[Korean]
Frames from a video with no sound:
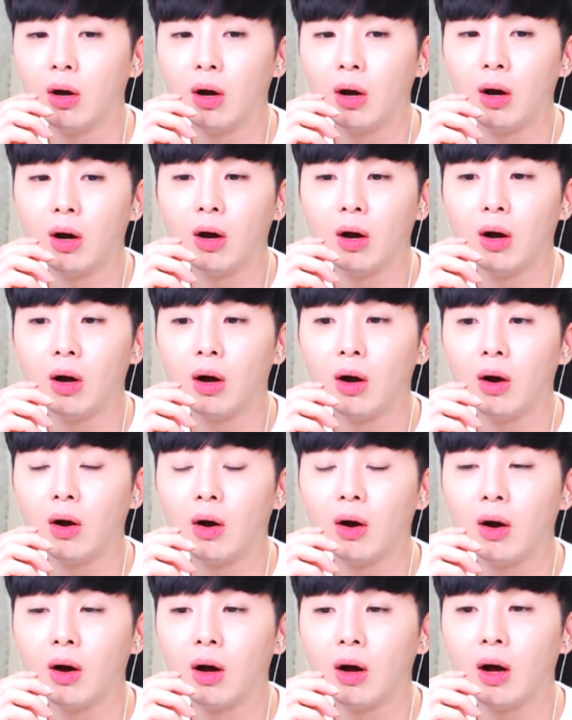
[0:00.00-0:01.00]
저
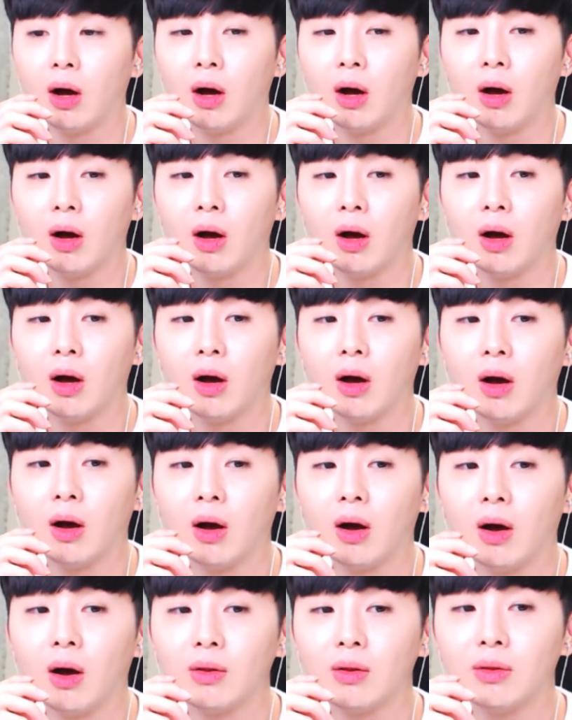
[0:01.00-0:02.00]
한글 쓸 수도 없고
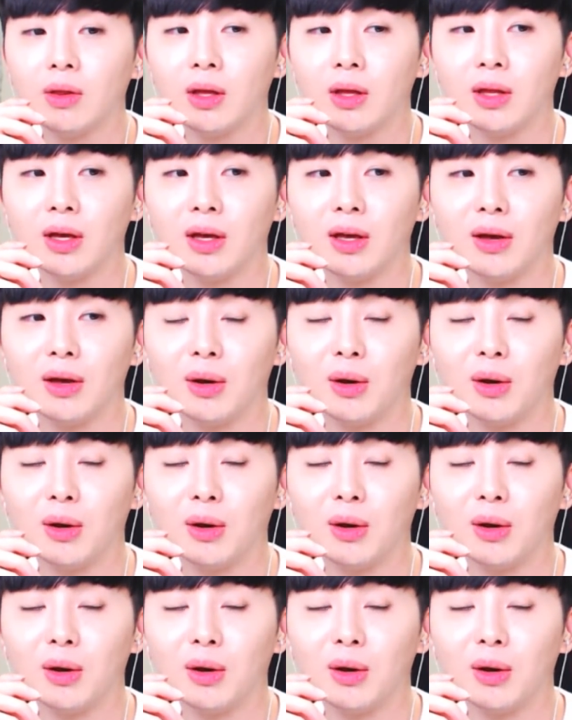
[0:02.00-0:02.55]
쓰면